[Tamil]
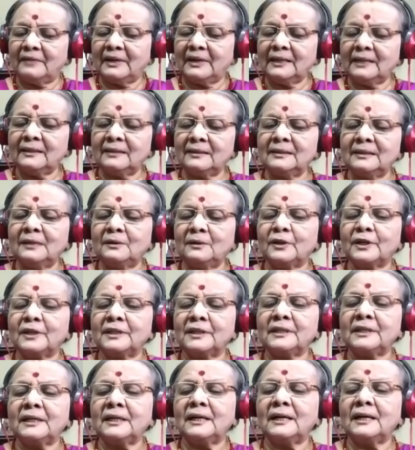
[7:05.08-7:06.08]
வளர்ந்த
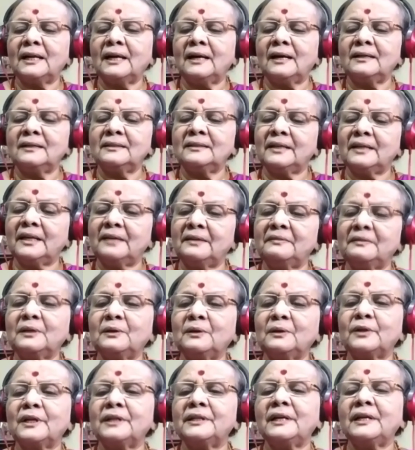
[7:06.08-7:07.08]
குழந்தைகளாக தெய்வ
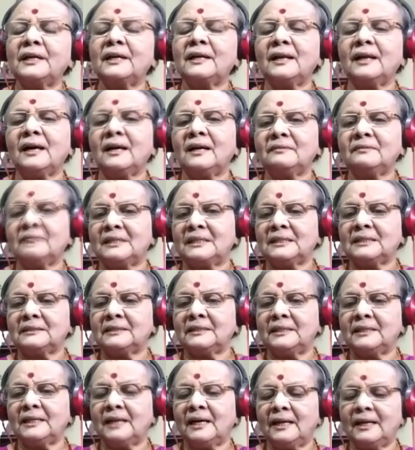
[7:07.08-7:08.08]
குழந்தைகளாக
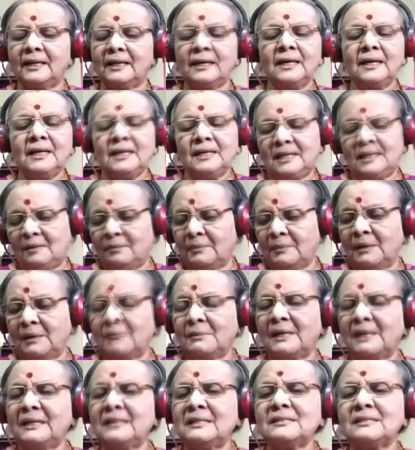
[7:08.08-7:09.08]
வந்ததுனால நம்மள
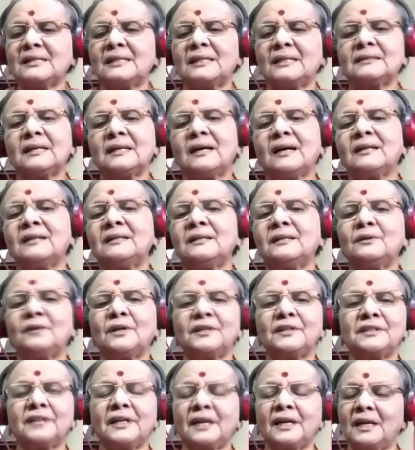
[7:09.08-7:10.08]
மாதிரி சாதாரண
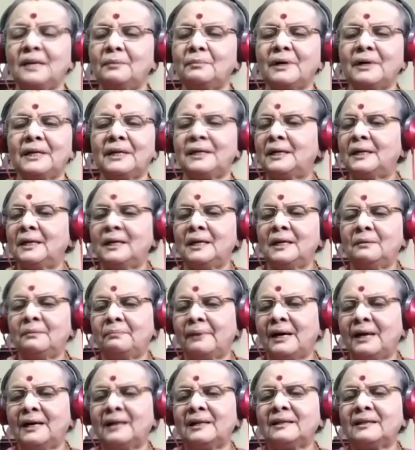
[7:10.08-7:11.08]
குழந்தைகளை மாதிரி
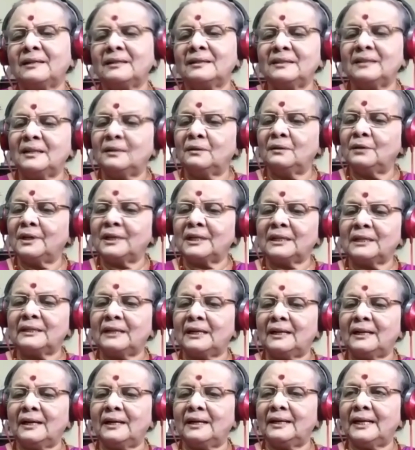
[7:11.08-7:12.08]
பால்
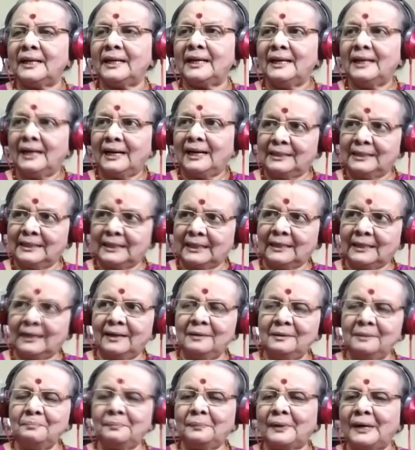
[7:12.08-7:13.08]
இருந்தலுங்கிறதெல்லாம் இல்லை அந்த
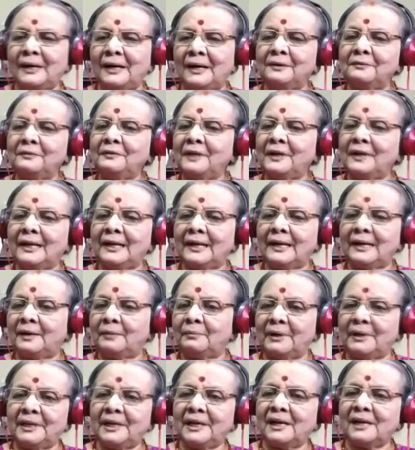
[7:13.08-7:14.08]
கண் பார்வையிலே
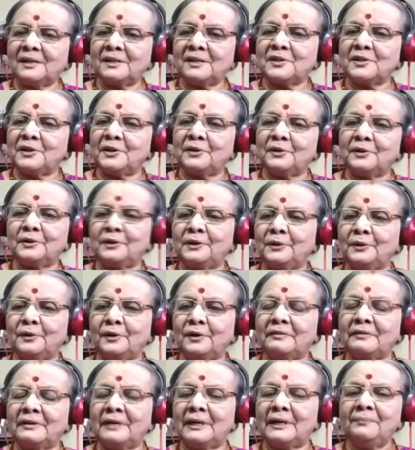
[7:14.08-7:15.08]
மீனாட்சியோன்னு
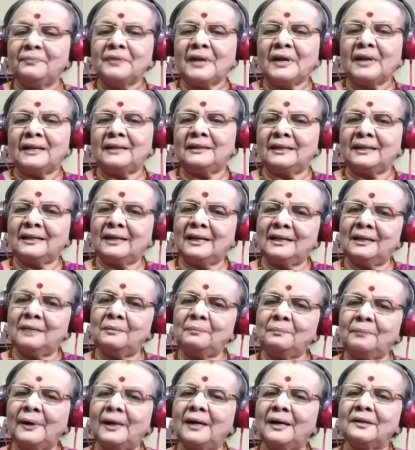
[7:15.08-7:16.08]
அவள் அந்த கண்
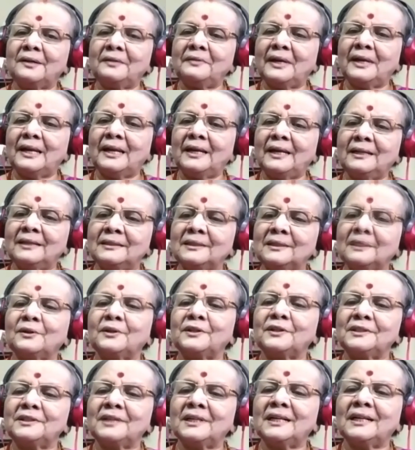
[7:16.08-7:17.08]
பார்வையிலே அந்த
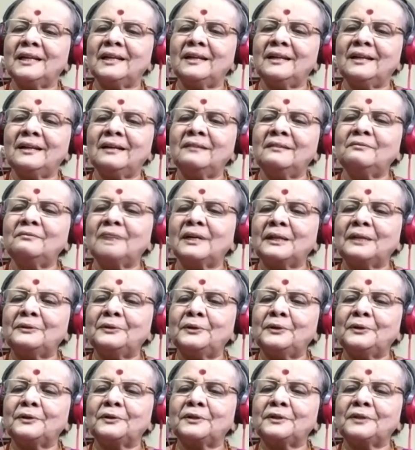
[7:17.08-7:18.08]
குழந்தைகள் எல்லாம்
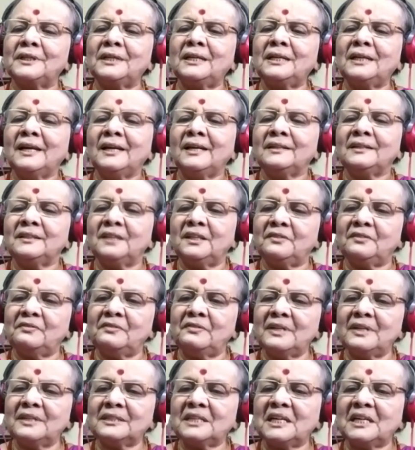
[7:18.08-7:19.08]
வளர்ந்தெடுத்து
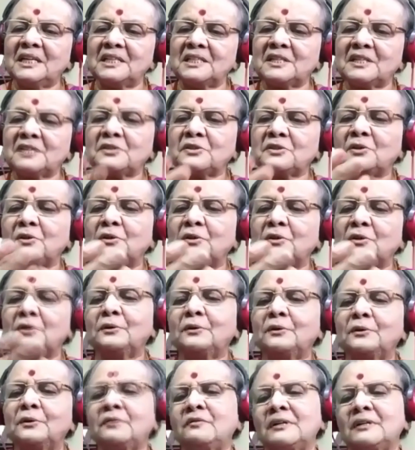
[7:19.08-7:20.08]
திவ்ய தேஜஸோடு
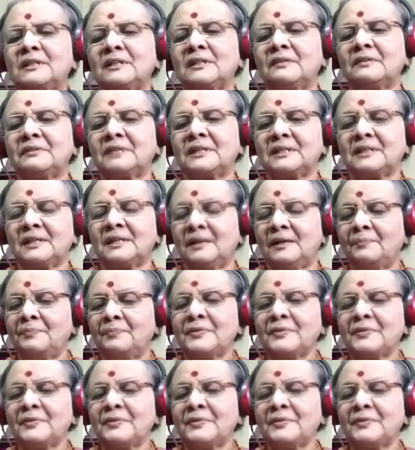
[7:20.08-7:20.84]
கூட வந்தவர்கள்